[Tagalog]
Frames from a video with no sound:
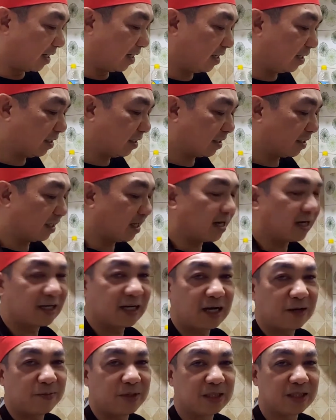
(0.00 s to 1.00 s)
At
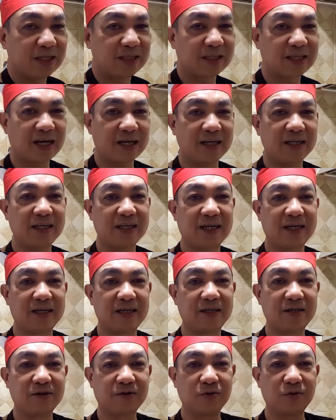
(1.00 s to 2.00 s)
gagamit din tayo
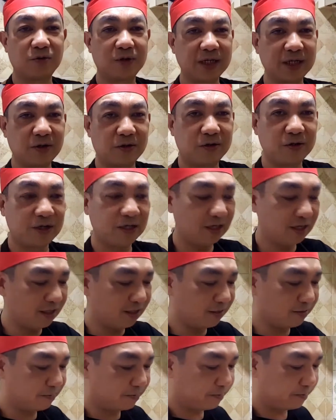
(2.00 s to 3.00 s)
ng cooking oil,